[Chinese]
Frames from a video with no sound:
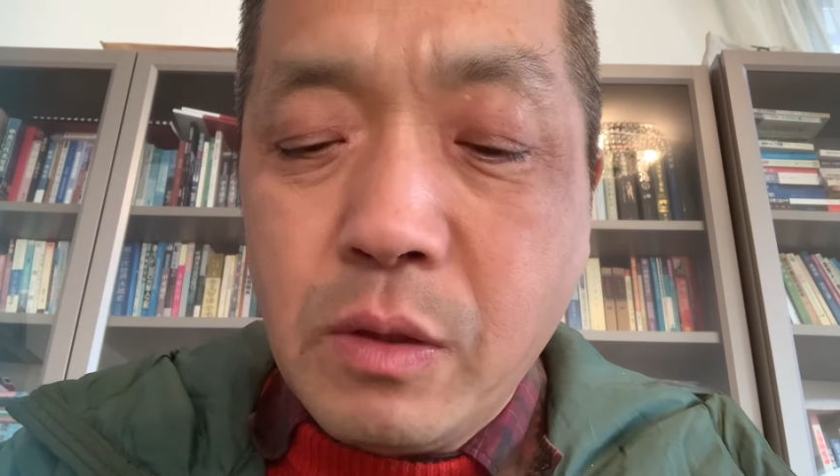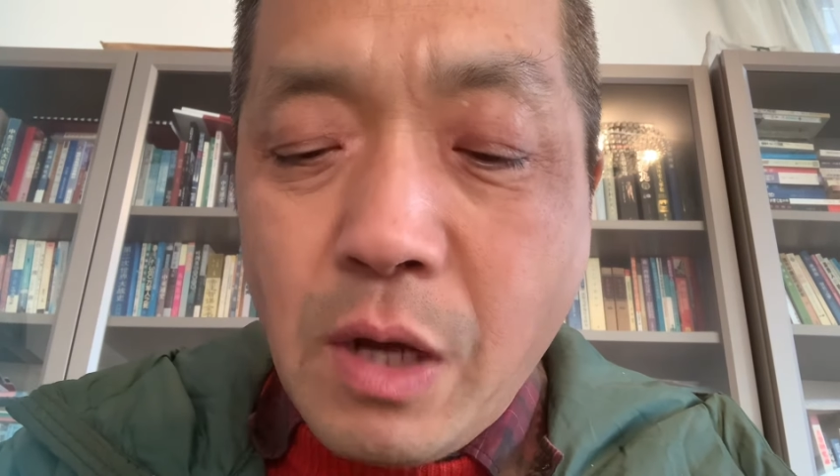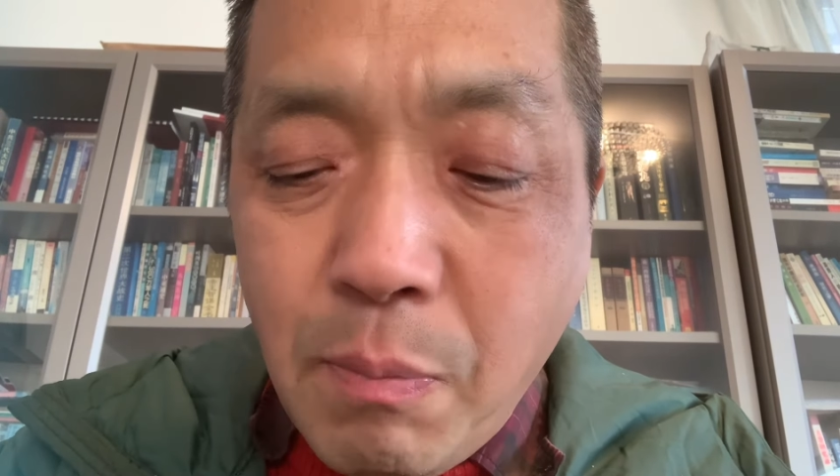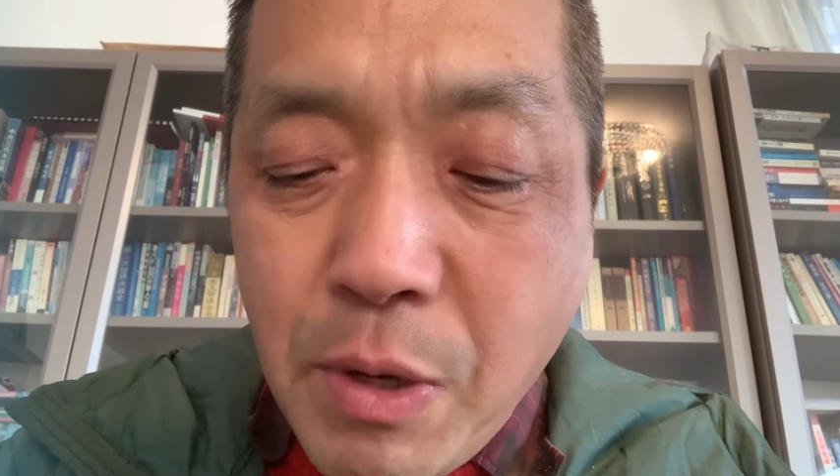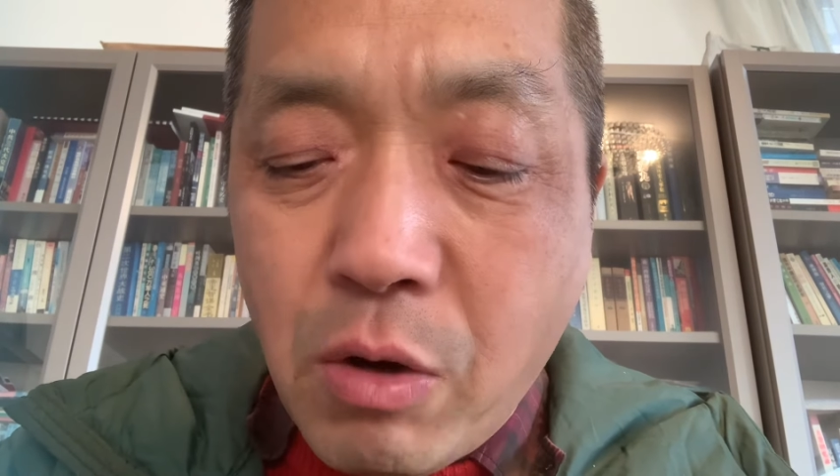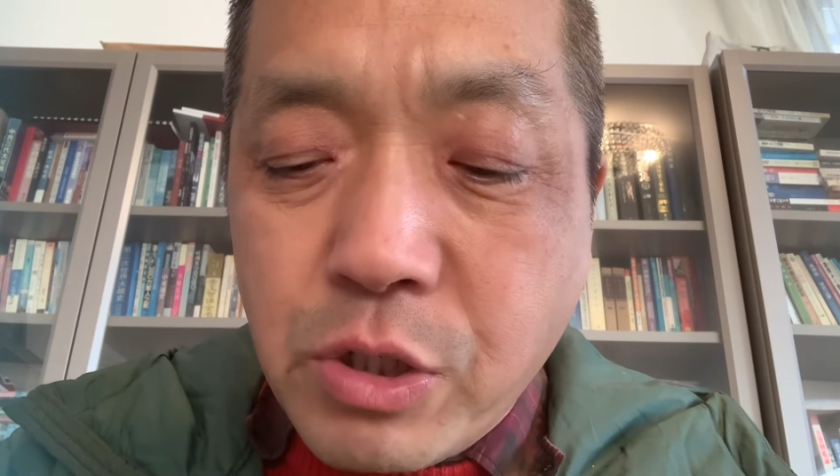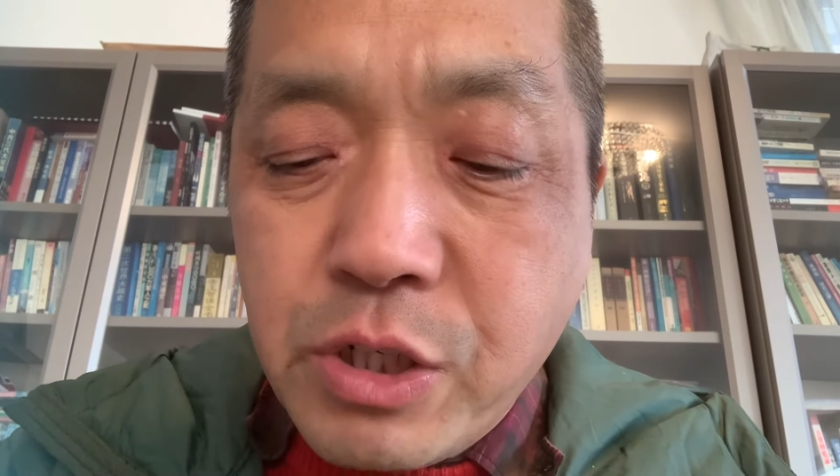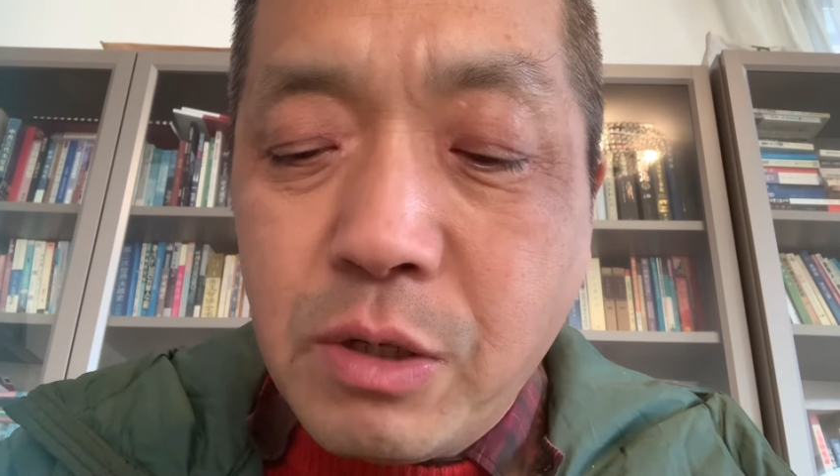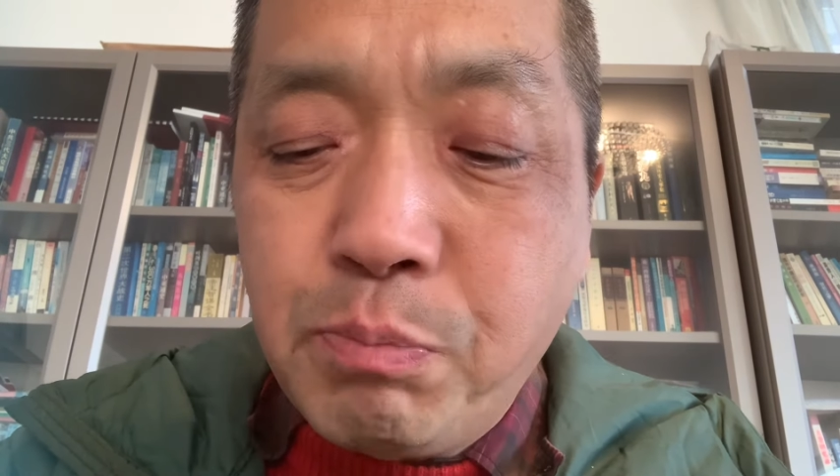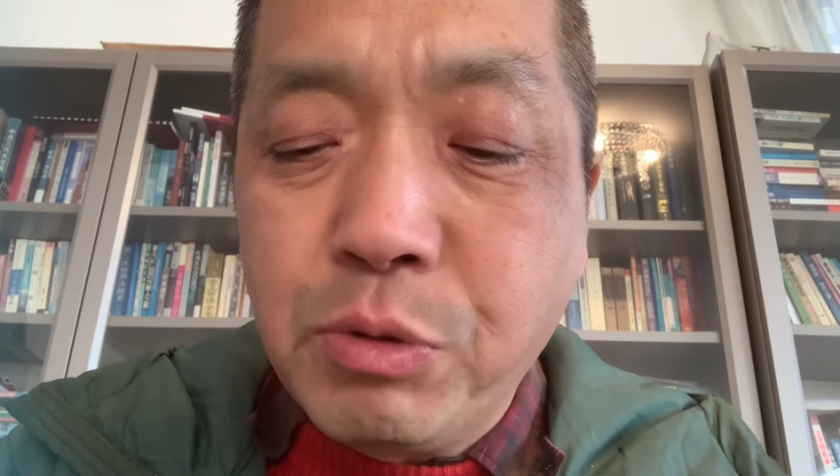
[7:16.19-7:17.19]
他表
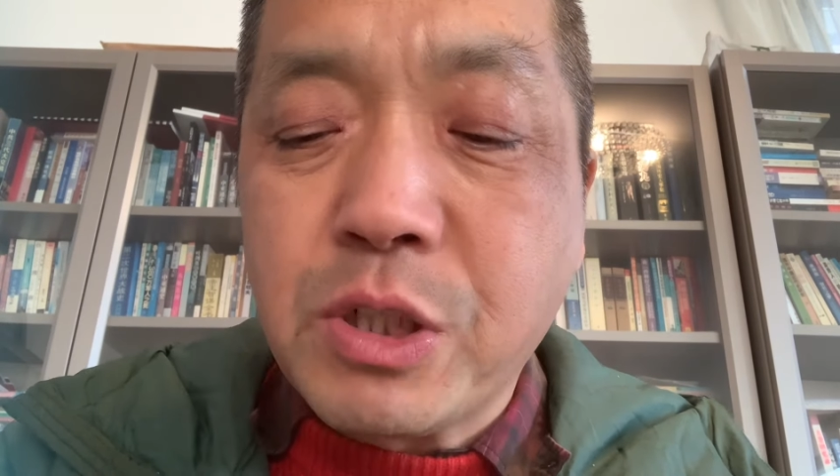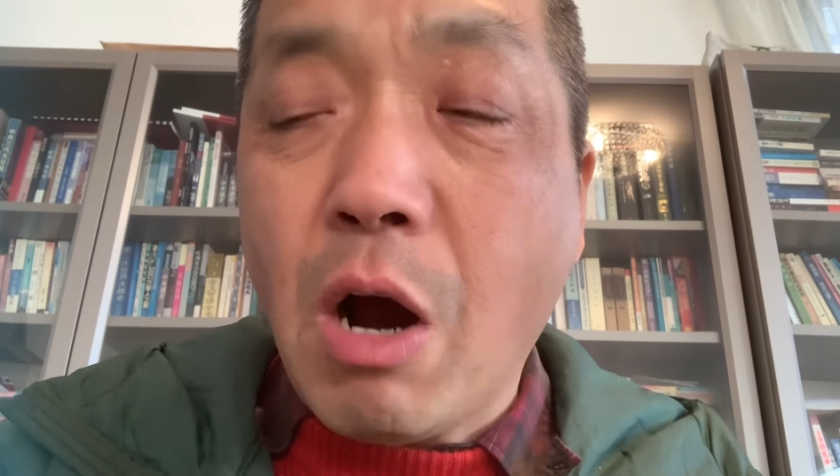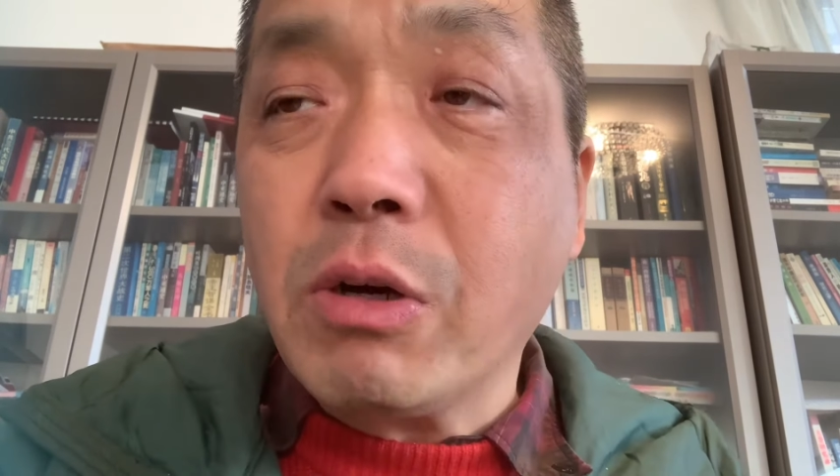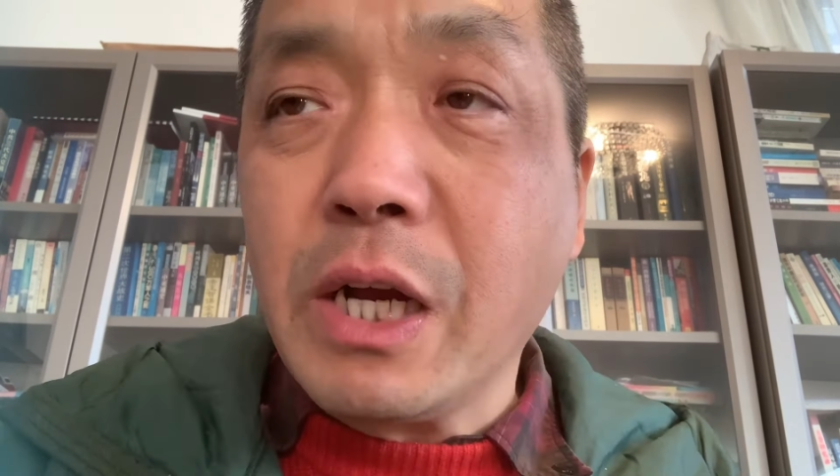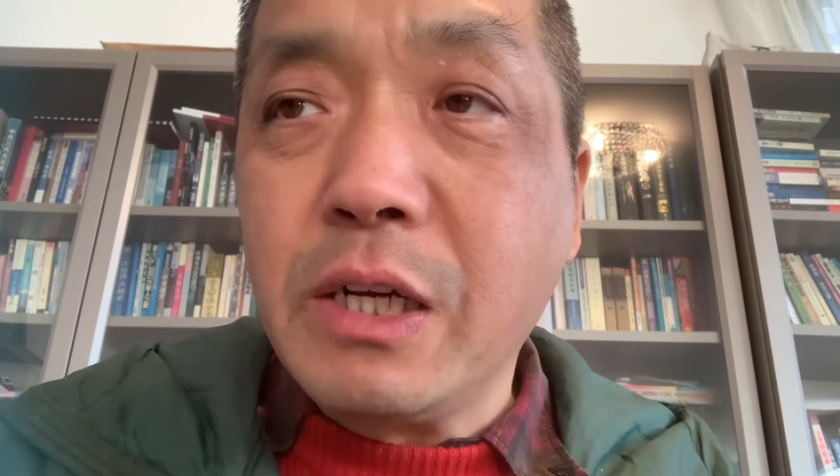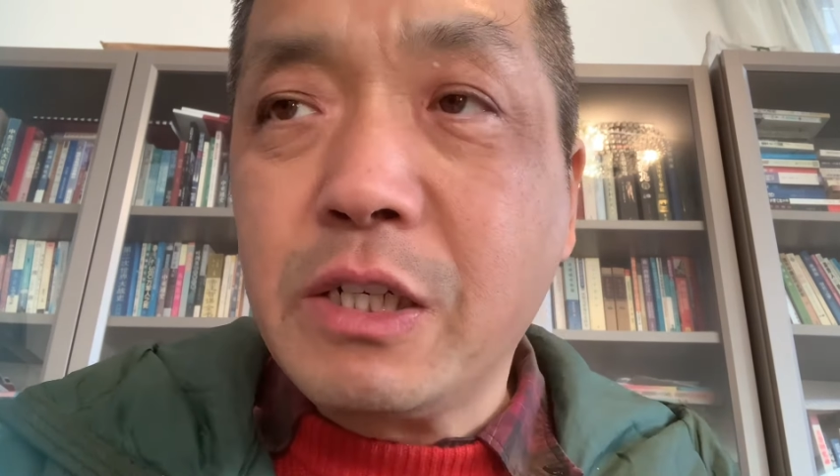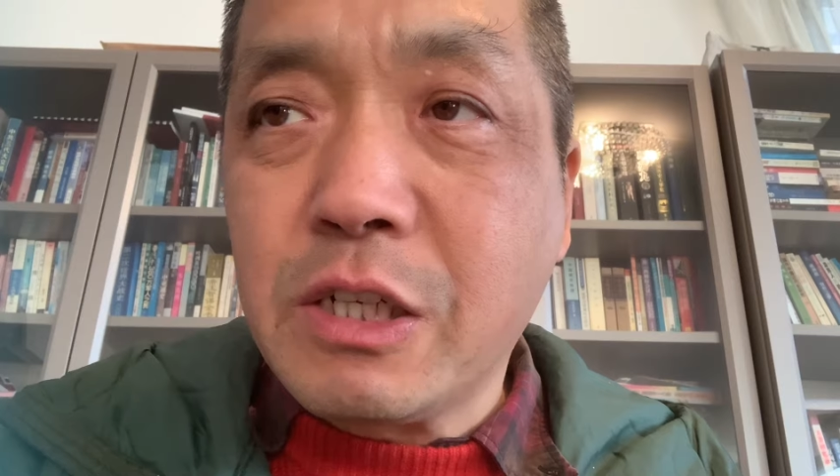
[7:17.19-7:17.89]
示，不少人